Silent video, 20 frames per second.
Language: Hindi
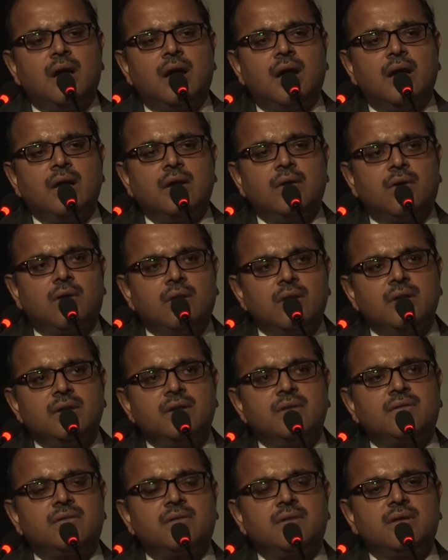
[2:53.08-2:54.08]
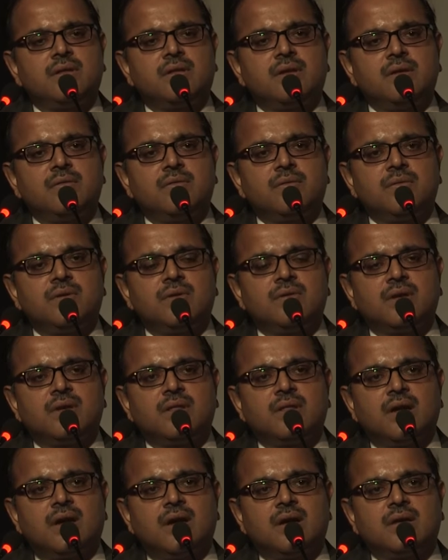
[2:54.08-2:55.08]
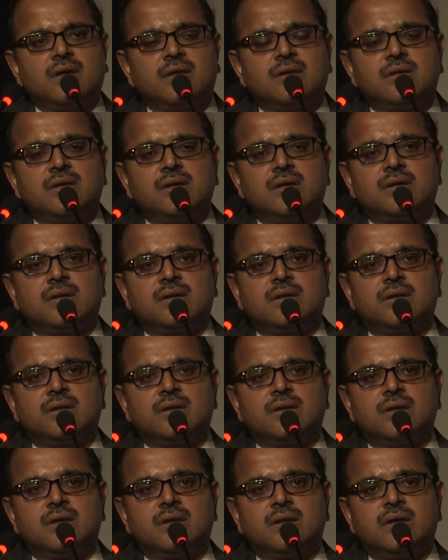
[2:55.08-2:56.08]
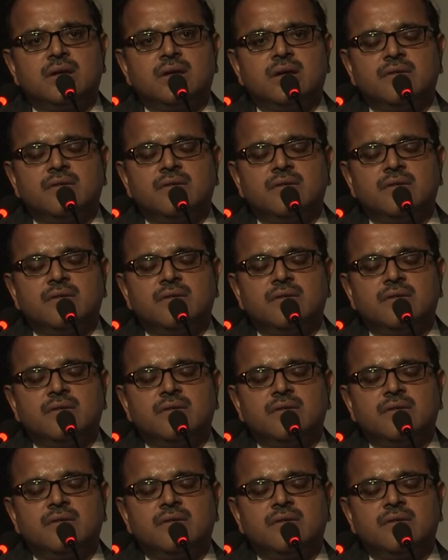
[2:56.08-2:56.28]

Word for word: And in all these three themes, we said that greater uh,